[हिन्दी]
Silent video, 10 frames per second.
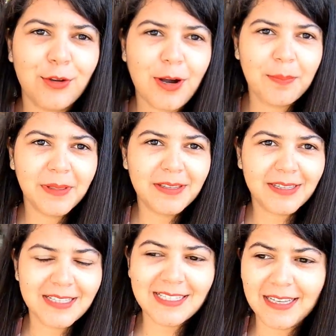तो हमने
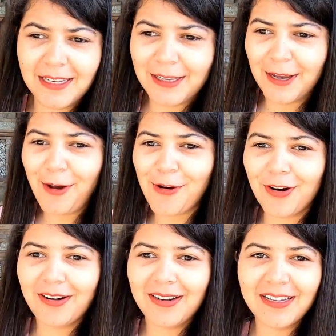टिकट्स ले लिए
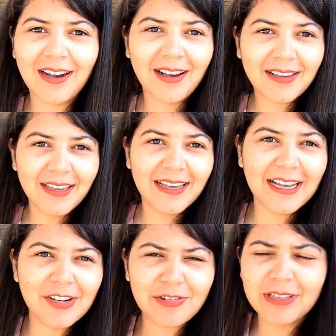और यहाँ की
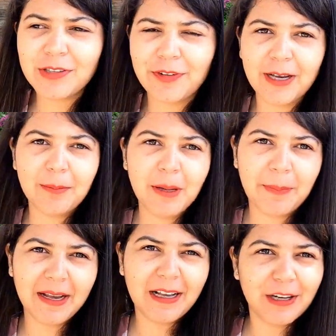एंट्रेंस फ़ी
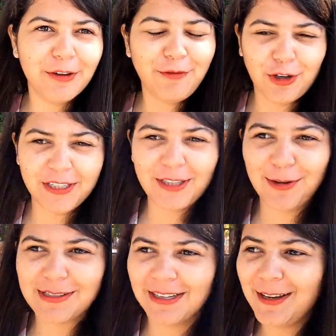हमने पे करी है फोर्टी
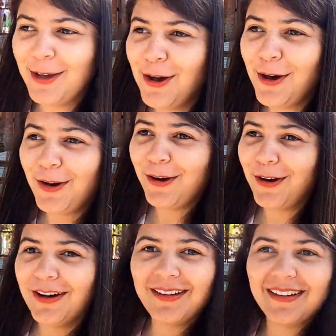थाउजेंड
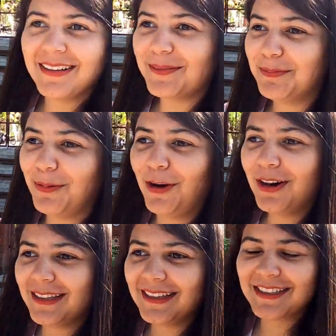और
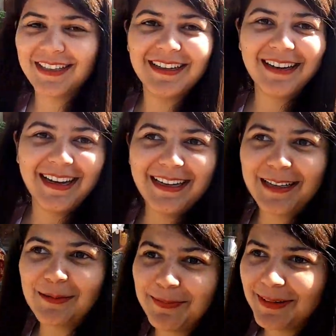बहुत ही अच्छा लग रहा है ये
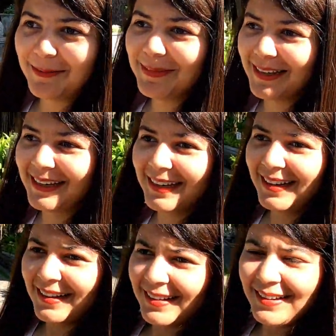टेम्पल आप
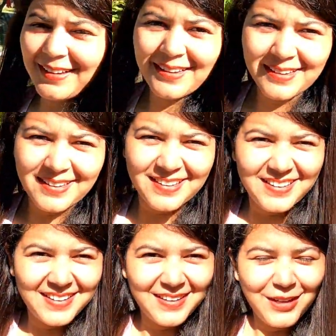देखिए
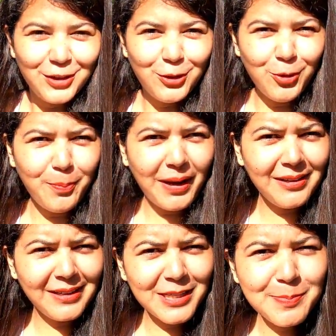तो
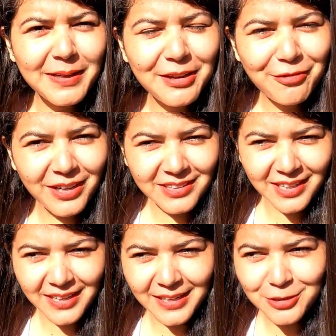बालिनीज़ बिलीव
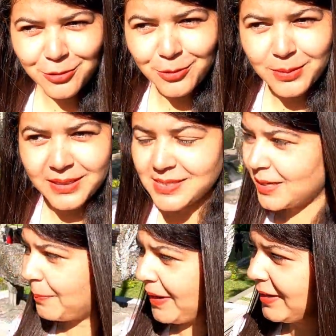करते हैं कि जो
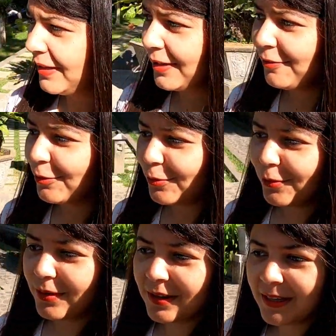इसका पानी है वो
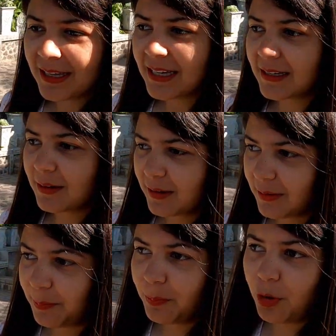
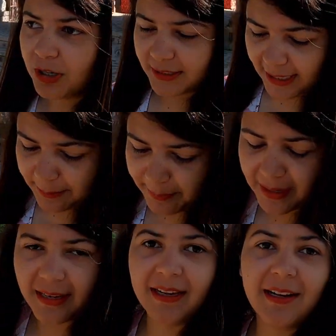बहुत टाइम
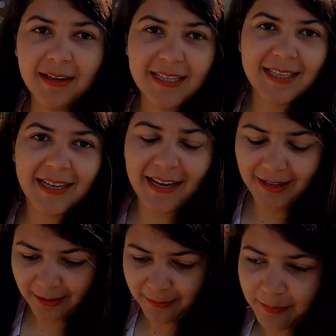पहले गंगा से ही
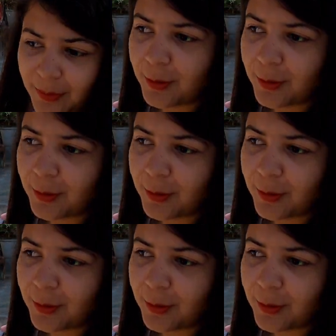आया है